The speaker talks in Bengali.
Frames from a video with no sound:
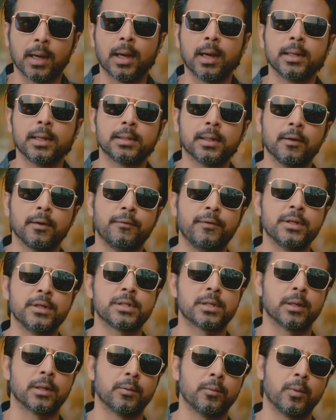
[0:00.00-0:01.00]
আইটেল
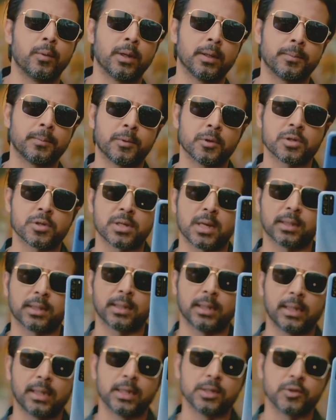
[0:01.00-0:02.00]
ভিশন ওয়ান প্রোর সাথে
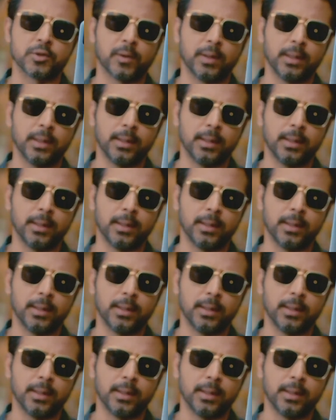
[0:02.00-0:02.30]
নিয়ে চলি